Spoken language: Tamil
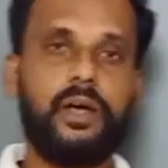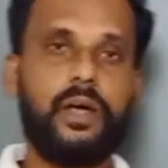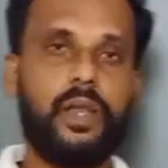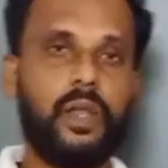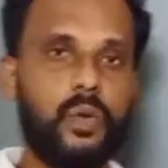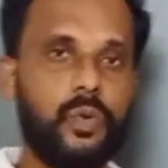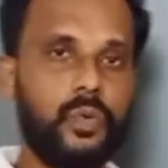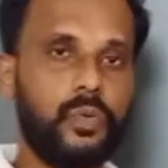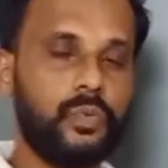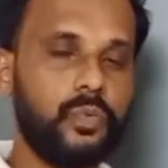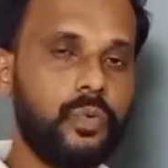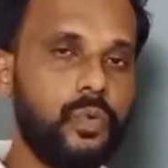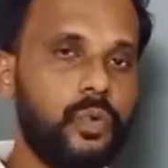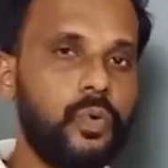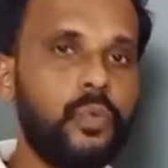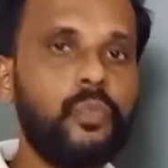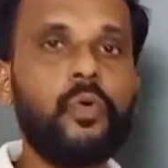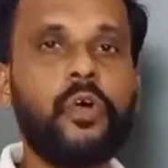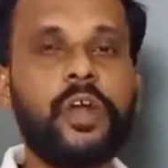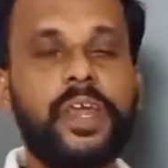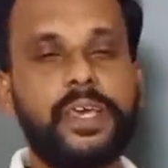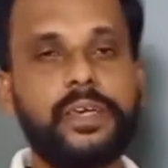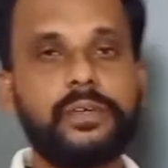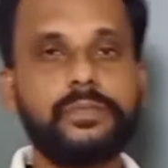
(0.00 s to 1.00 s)
ஹலோ
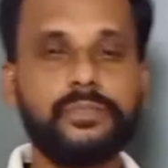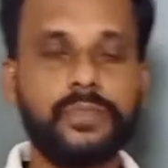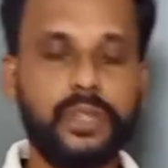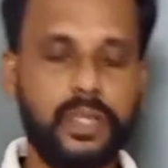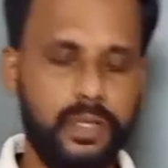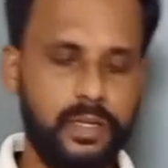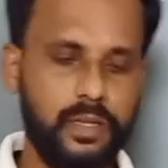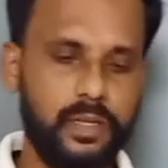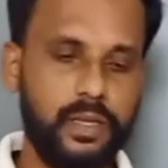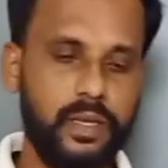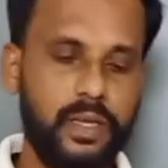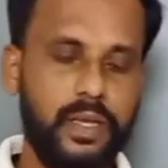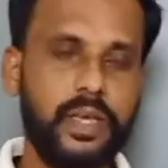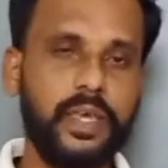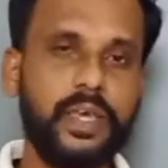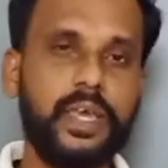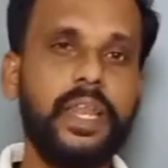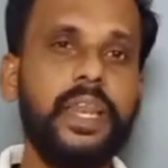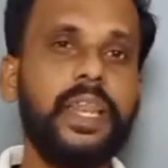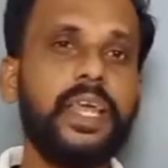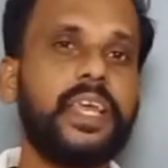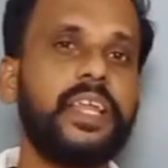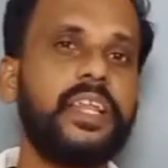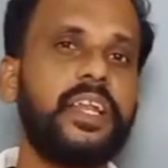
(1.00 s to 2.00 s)
குட் மார்னிங்
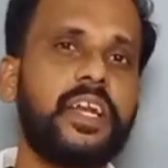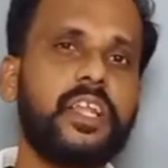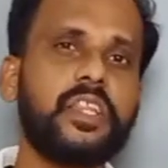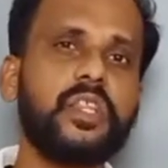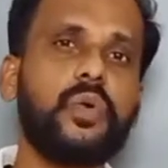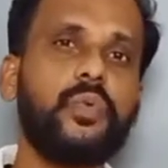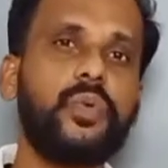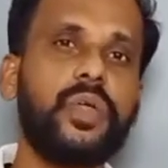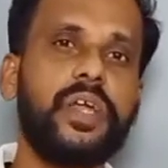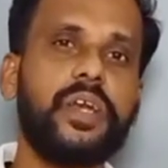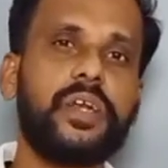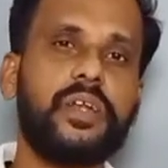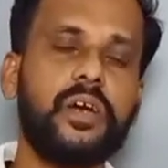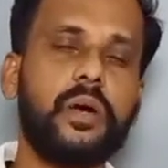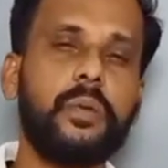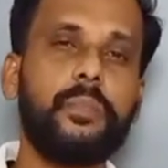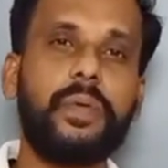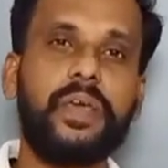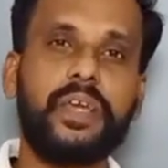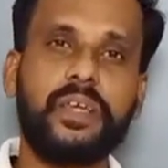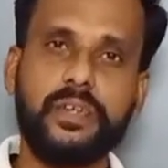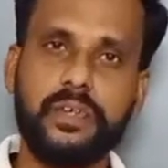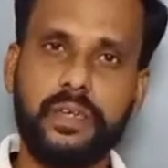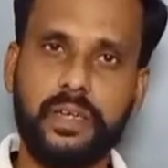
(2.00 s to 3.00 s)
இன்றைக்கி நடத்தக்கூடிய
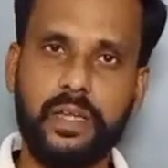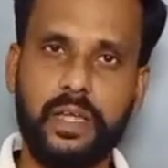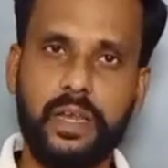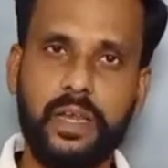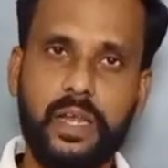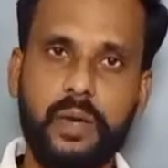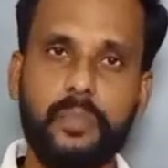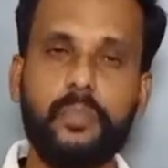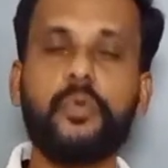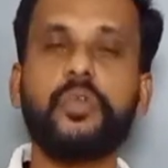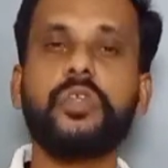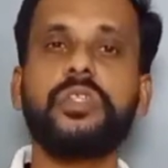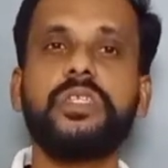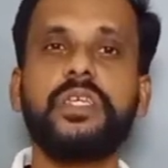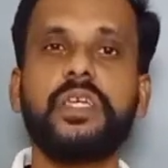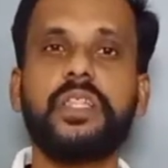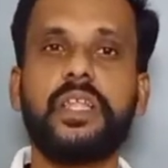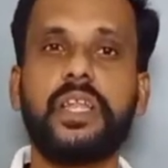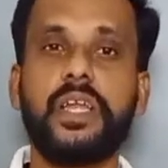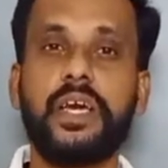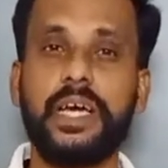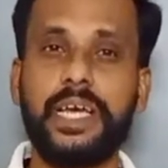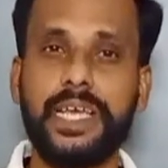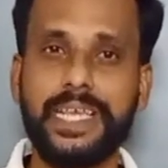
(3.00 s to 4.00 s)
டாபிக் நல்லா
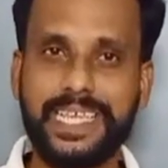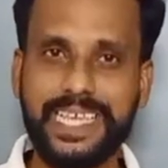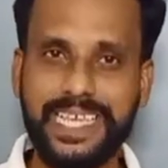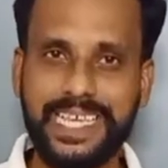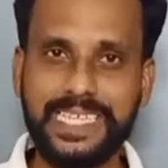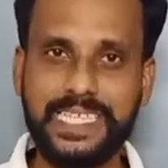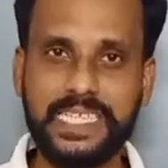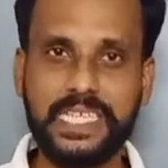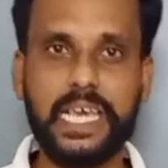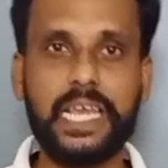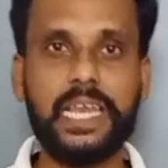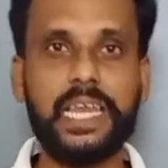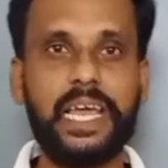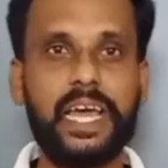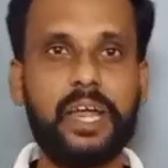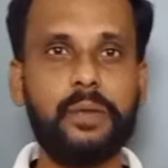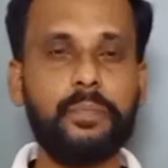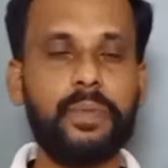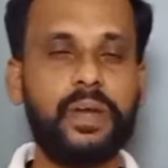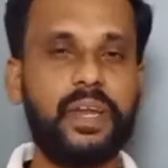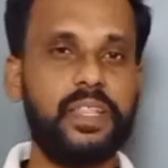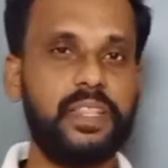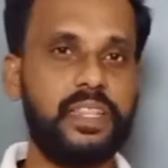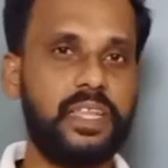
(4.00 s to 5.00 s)
புரிஞ்சதுன்னா ஈஸியாக
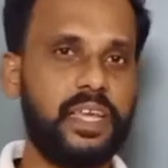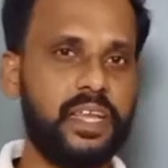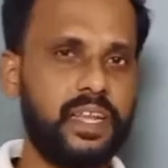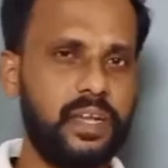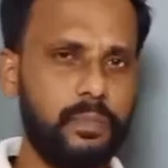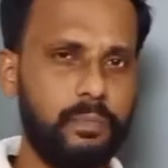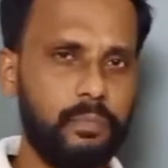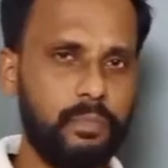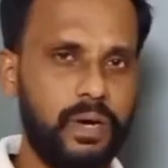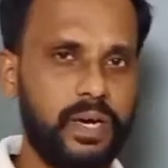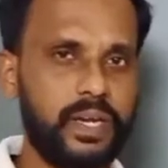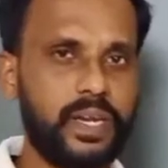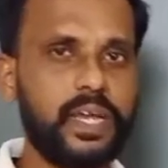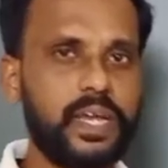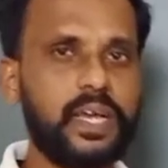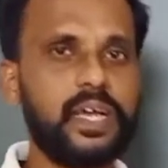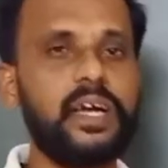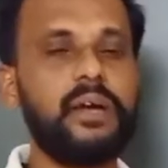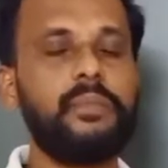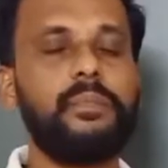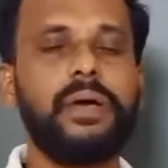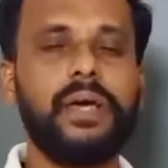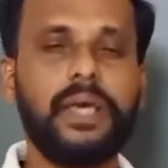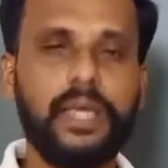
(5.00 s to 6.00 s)
லேர்ன் பண்ணியிருந்தீங்கன்னா
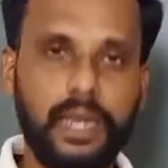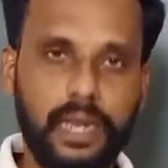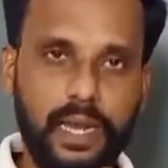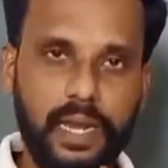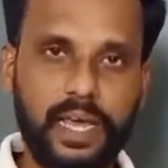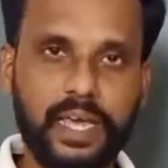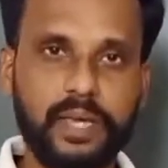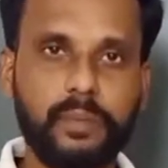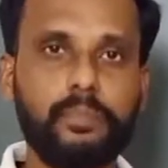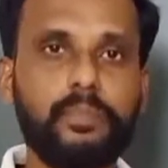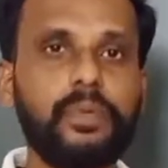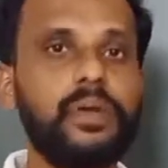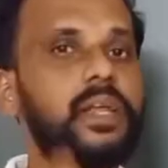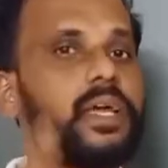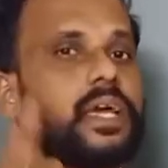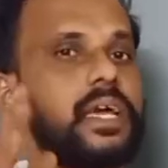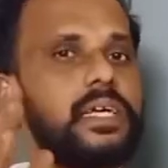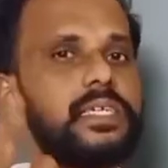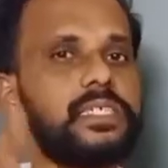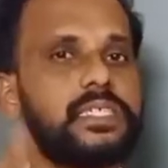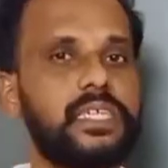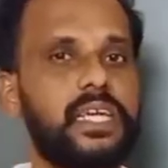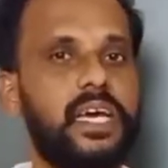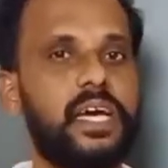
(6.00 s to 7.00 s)
மறக்காமல் லைக்
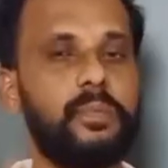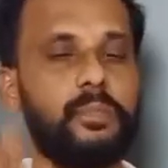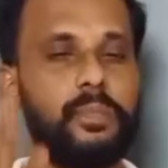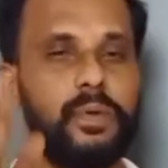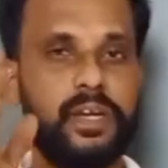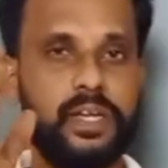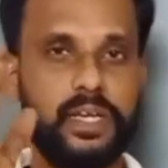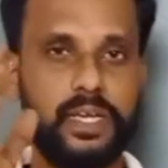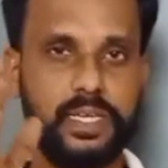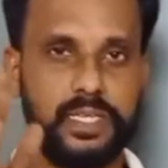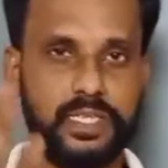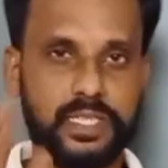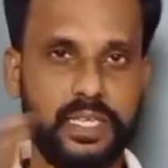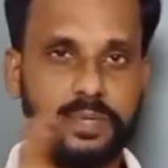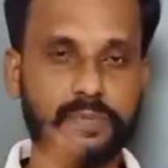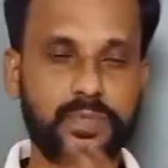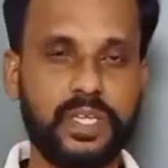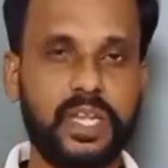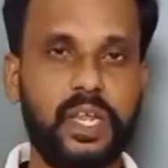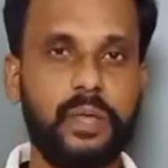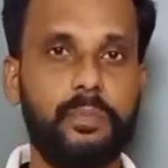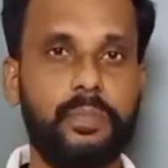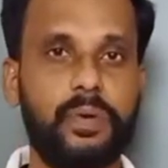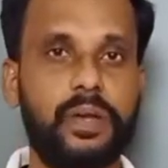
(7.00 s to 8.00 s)
பண்ணுங்கள் ஷேர் பண்ணுங்கள்
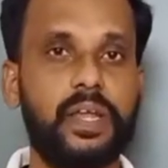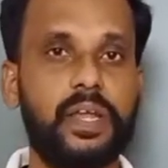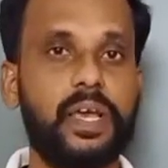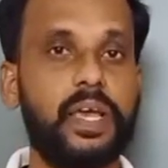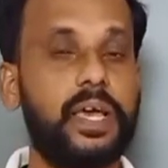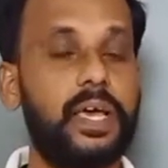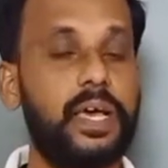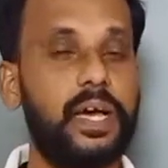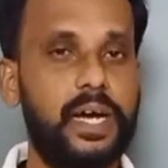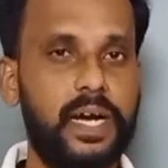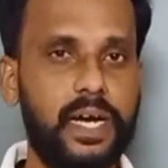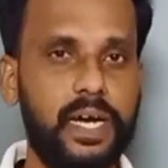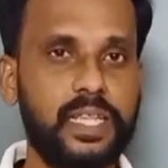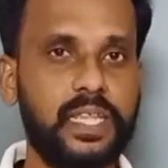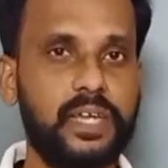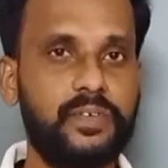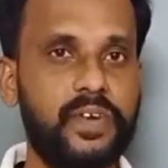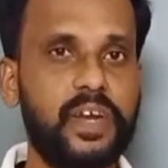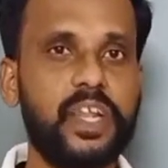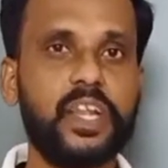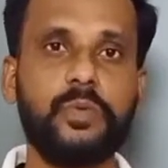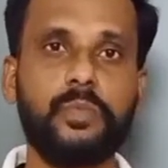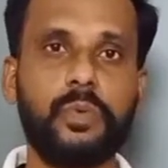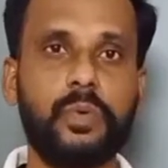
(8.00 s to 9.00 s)
சப்ஸ்கிரைப் பண்ணுங்கள்
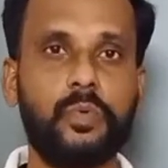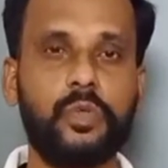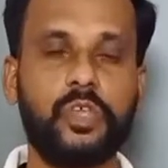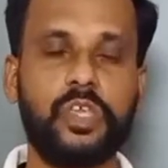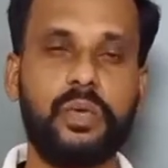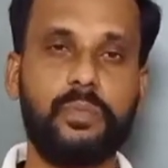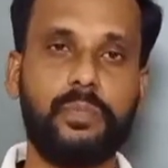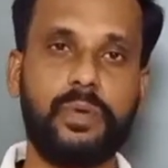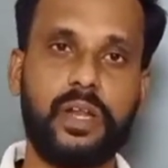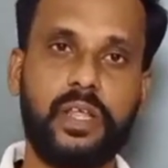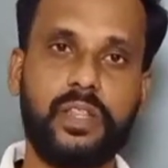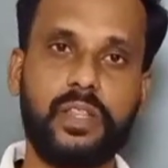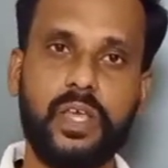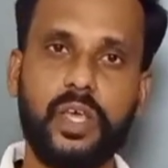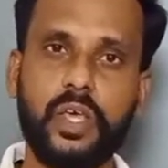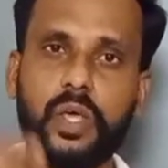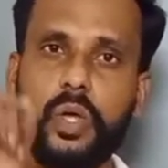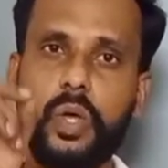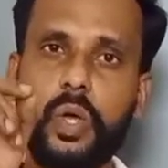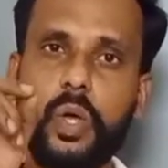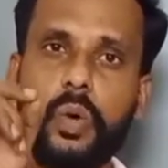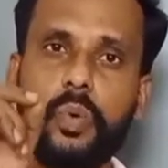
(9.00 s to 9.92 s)
அதை விட ரொம்ப முக்கியமானது